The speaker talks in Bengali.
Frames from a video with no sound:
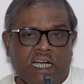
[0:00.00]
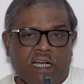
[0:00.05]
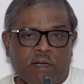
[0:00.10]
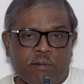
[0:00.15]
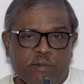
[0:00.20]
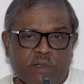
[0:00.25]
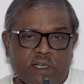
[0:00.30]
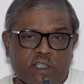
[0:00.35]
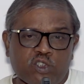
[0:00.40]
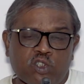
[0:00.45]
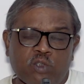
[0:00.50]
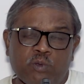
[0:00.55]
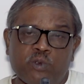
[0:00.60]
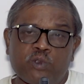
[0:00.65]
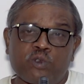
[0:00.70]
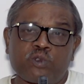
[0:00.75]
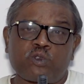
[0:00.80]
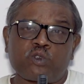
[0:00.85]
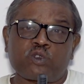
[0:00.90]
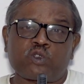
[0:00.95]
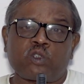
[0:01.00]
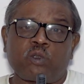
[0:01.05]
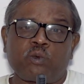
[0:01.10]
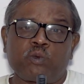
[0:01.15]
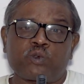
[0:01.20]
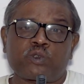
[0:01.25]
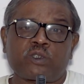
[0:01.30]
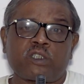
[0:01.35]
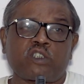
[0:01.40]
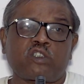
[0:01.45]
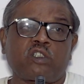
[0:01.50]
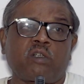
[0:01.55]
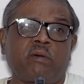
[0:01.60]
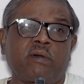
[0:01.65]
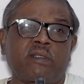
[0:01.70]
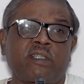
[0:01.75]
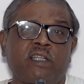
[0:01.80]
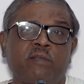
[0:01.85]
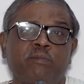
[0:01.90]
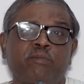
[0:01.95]
আমরা সমস্ত সমস্যার
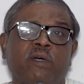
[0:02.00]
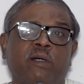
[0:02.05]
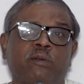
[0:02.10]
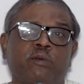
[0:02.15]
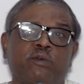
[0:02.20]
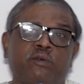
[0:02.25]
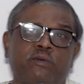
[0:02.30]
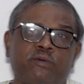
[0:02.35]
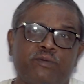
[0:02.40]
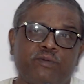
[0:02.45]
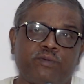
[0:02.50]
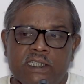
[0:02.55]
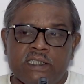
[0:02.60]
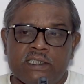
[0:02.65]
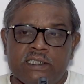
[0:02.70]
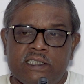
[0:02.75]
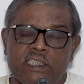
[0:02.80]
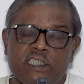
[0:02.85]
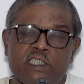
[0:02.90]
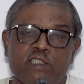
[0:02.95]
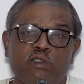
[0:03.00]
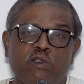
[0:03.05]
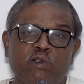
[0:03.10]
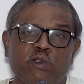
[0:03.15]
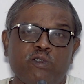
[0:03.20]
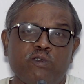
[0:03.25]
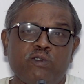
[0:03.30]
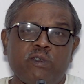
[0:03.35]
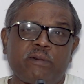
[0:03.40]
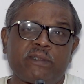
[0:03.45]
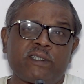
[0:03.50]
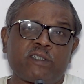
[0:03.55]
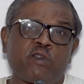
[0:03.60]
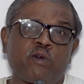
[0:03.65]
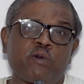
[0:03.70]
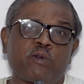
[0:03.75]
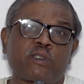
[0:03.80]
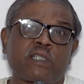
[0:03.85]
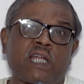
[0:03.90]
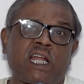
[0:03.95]
সমাধান পাব জিনিসগুলো কিন্তু আমাদের
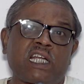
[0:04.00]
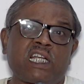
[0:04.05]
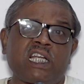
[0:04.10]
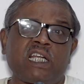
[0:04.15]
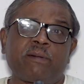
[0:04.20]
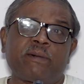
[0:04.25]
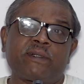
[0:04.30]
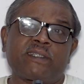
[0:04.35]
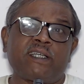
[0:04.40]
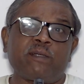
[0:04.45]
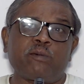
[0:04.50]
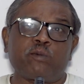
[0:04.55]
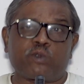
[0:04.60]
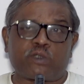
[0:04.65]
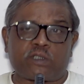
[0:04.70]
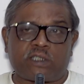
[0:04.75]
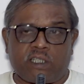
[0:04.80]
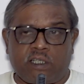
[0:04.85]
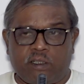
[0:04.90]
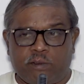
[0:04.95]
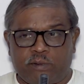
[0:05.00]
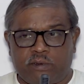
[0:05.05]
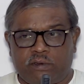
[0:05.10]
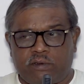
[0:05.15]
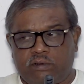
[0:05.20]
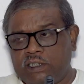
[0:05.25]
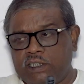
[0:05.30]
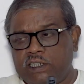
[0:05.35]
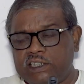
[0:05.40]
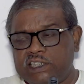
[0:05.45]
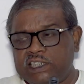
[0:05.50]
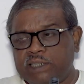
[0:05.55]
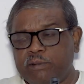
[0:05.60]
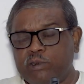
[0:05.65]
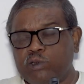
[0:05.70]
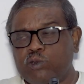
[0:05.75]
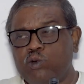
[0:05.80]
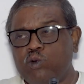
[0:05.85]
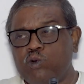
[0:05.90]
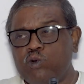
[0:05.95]
খুব ঠান্ডা মাথায় বুঝতে হবে যেমন
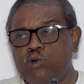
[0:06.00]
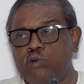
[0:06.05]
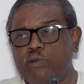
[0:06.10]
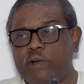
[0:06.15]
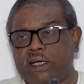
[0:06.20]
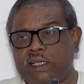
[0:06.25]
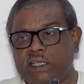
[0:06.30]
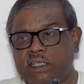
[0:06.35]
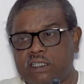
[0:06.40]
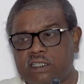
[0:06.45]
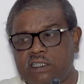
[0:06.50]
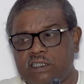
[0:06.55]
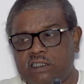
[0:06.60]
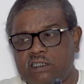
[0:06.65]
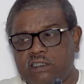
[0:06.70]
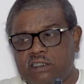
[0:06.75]
গুরু মানে কি